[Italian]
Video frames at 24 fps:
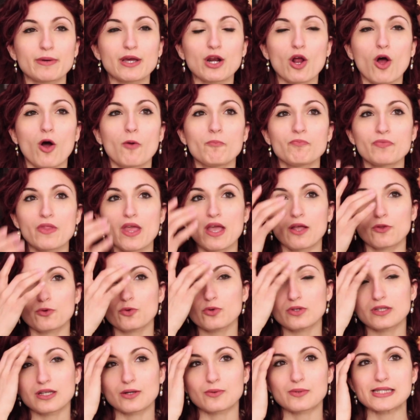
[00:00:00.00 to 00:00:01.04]
però
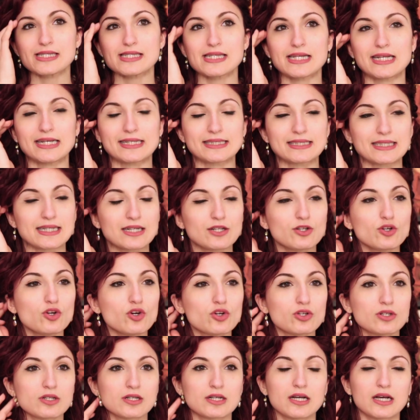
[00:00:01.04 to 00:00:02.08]
tutte queste lettere
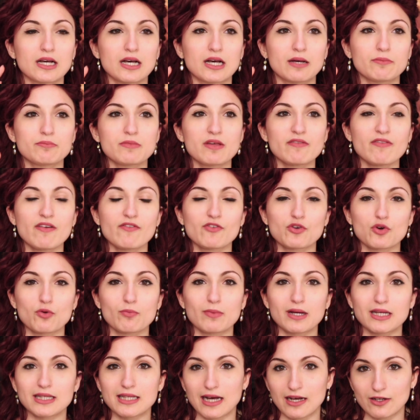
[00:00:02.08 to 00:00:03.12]
non eh, mi avevano
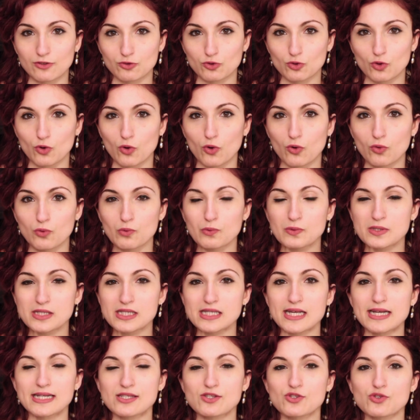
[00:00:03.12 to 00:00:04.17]
mai dato un
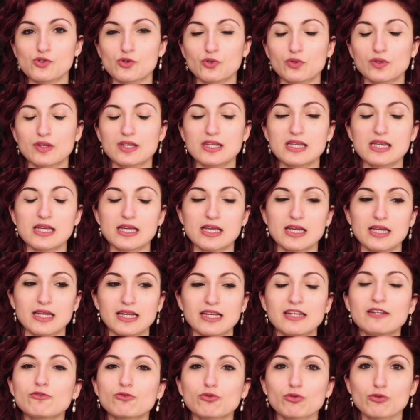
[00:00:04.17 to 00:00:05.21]
senso di
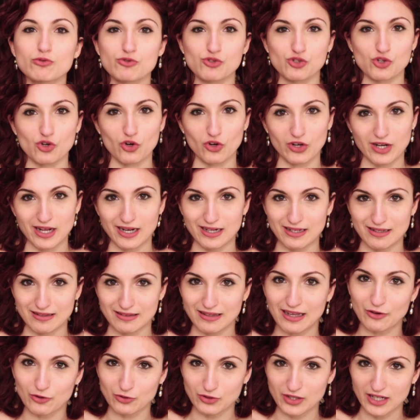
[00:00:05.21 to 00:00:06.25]
intrusione
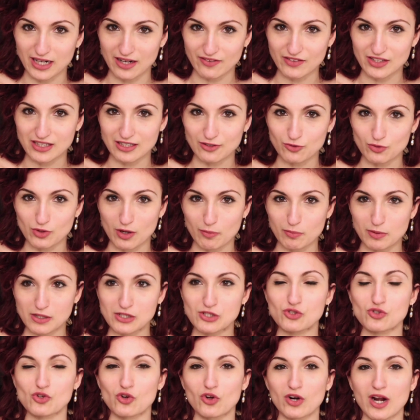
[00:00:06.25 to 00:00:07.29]
all'interno della vita di una
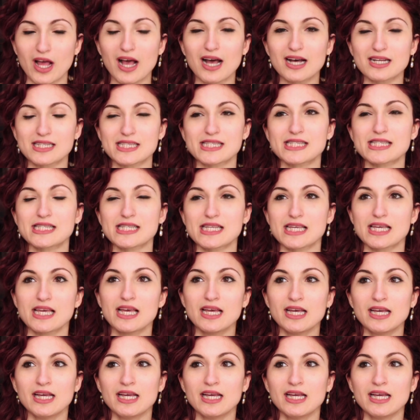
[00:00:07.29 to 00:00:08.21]
persona, anzi